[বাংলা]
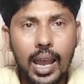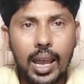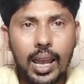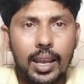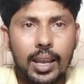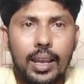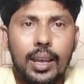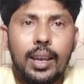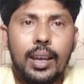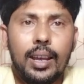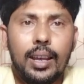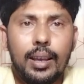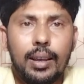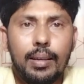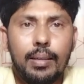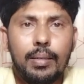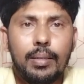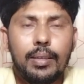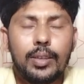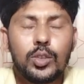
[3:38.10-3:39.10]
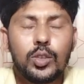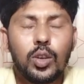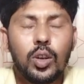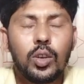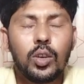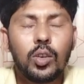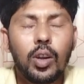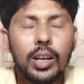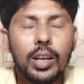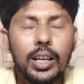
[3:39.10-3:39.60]
জনগণের বাক
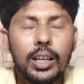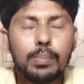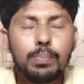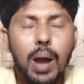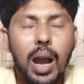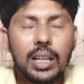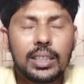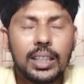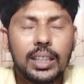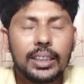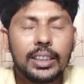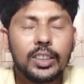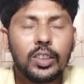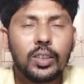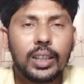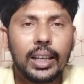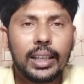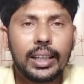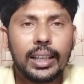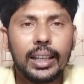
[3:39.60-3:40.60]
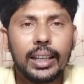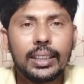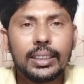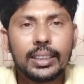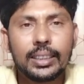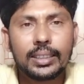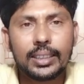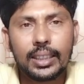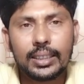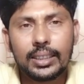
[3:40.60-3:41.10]
স্বাধীনতা কেড়ে নিতে চাচ্ছিলেন
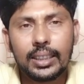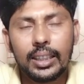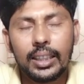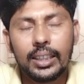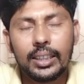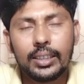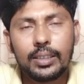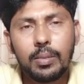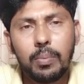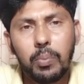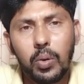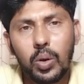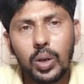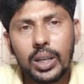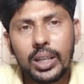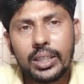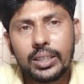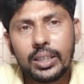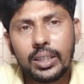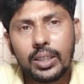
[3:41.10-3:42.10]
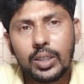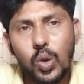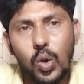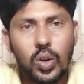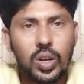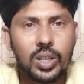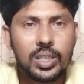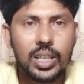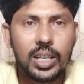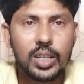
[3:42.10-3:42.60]
পুলিশ স্বৈরাচারী সরকার
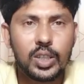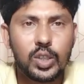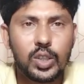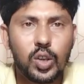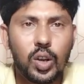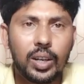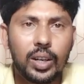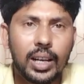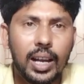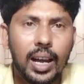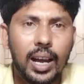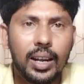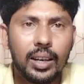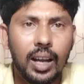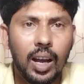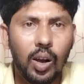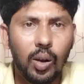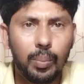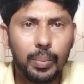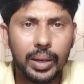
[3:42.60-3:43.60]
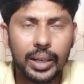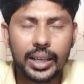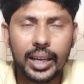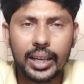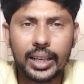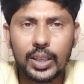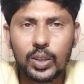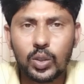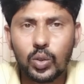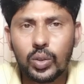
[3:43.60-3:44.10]
আওয়ামী লীগের কিছু নেতাকর্মী
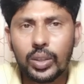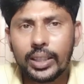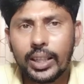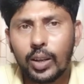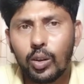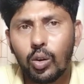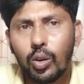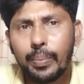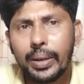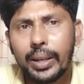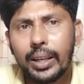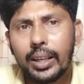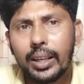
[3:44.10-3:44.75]
এবং কিছু